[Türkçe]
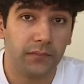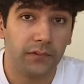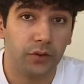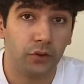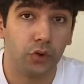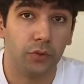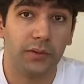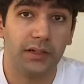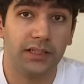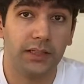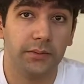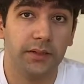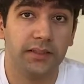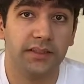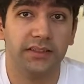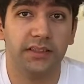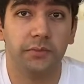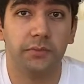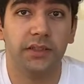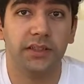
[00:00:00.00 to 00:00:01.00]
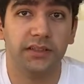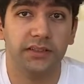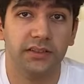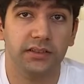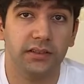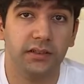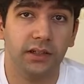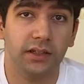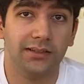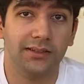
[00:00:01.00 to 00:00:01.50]
Normalde ben
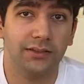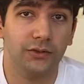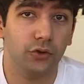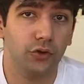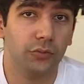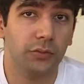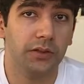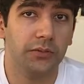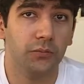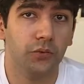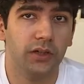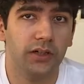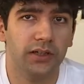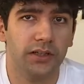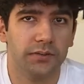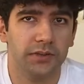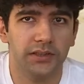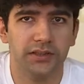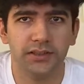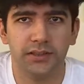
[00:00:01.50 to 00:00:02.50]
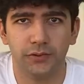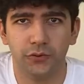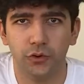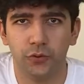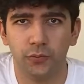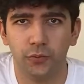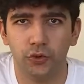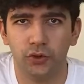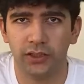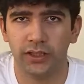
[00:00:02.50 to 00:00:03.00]
45-46 giyiyorum ama bu ayakkabıda
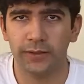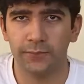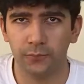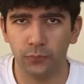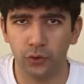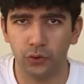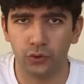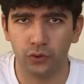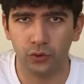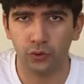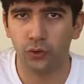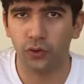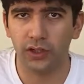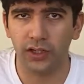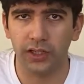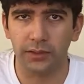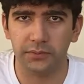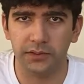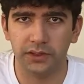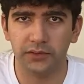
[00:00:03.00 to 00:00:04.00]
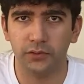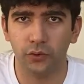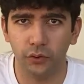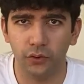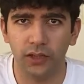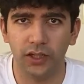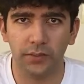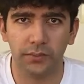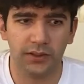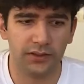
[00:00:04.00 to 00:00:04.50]
44.5 en büyük o kalmıştı ve
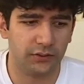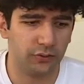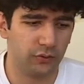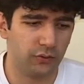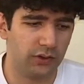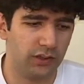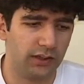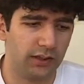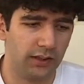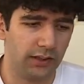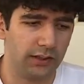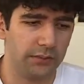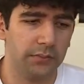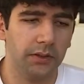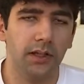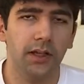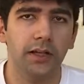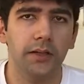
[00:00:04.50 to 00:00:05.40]
onu almak zorunda kaldım.